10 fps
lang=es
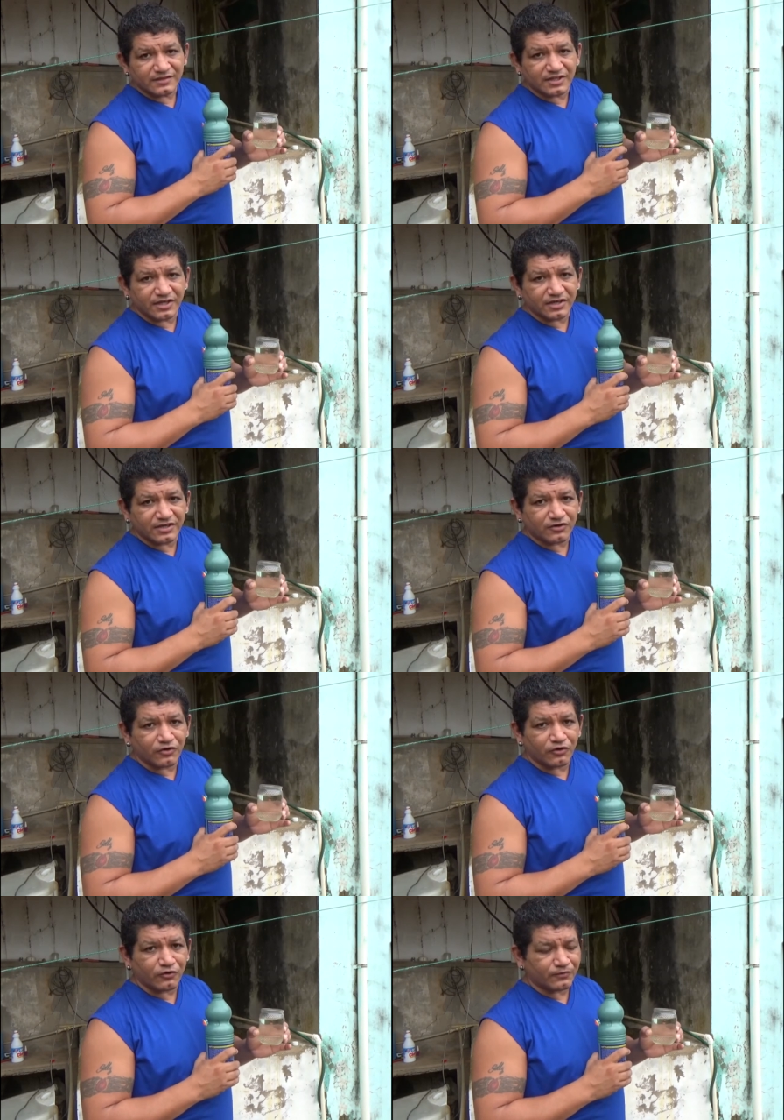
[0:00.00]
de
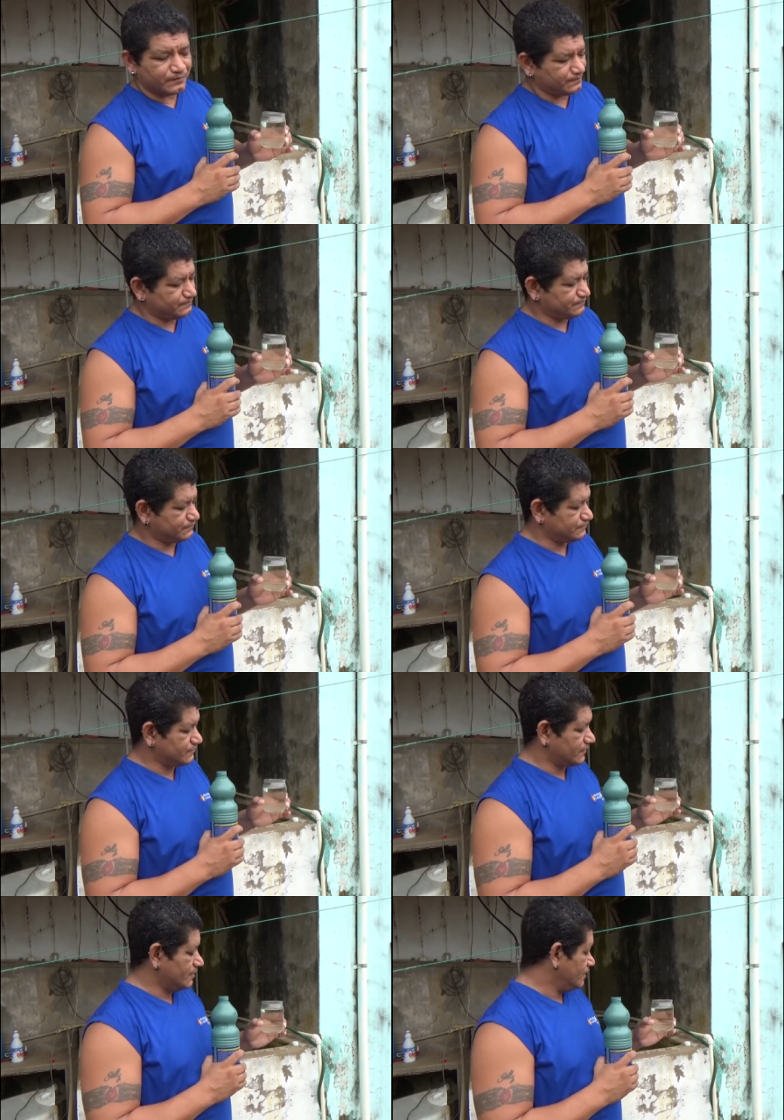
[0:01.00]
cloro.
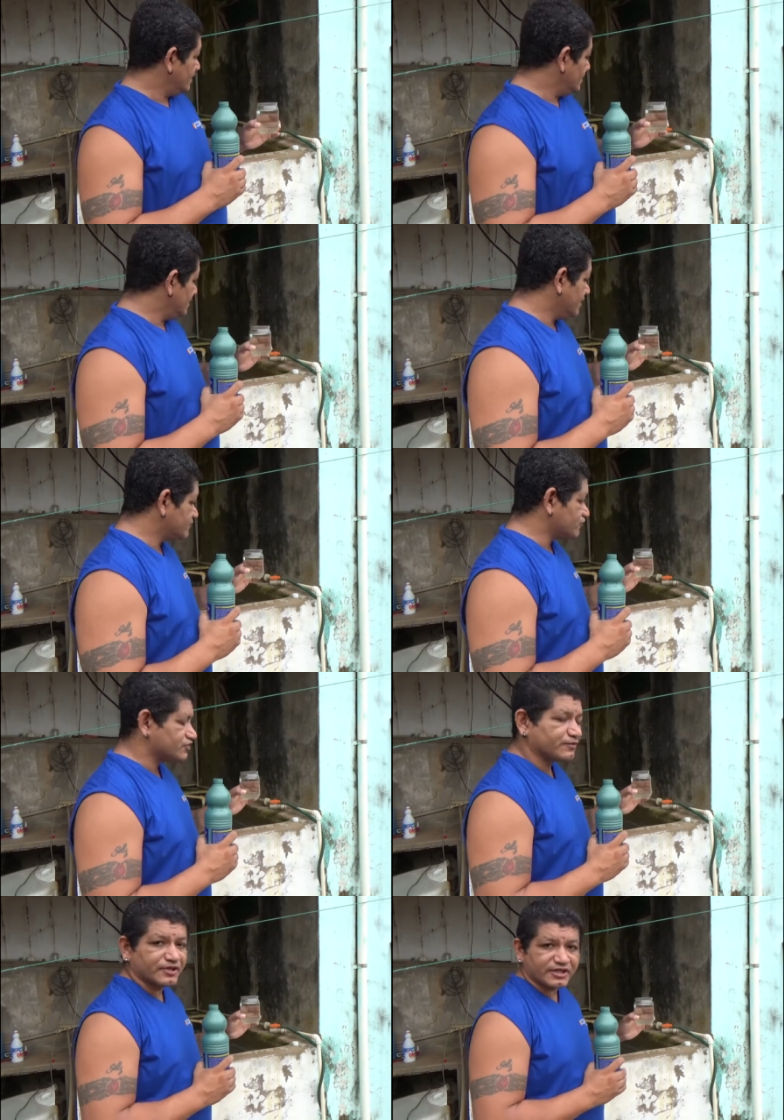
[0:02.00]
Eso
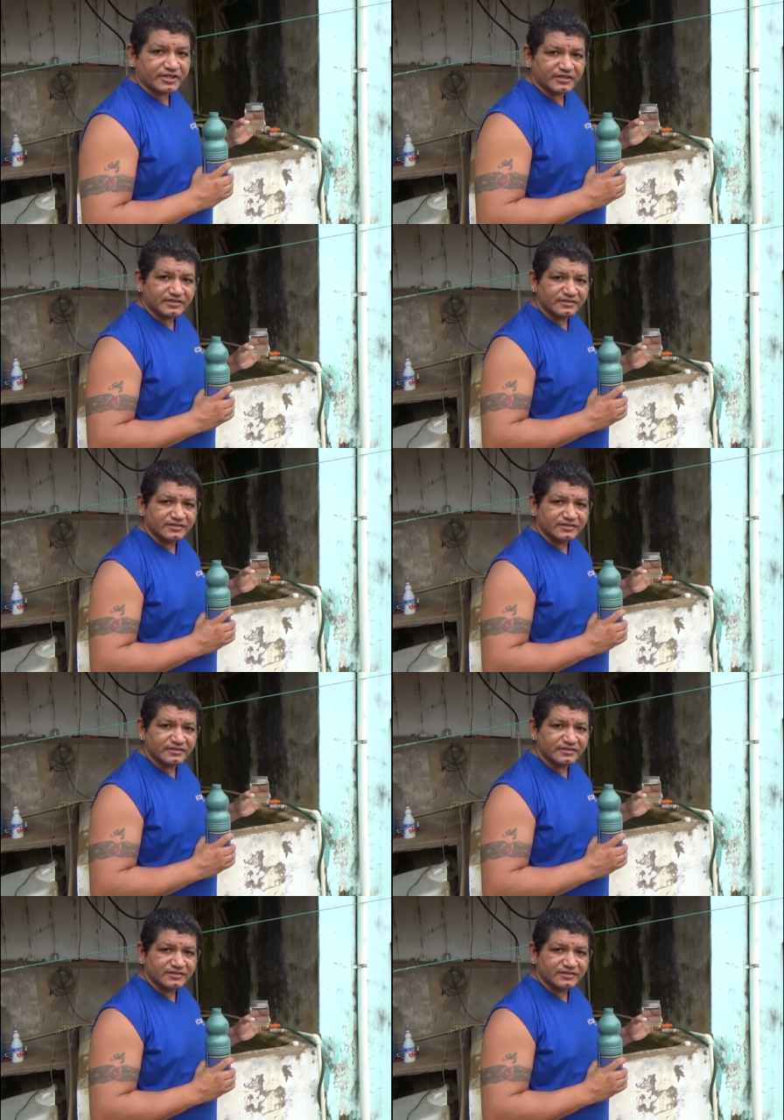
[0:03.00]
se vierte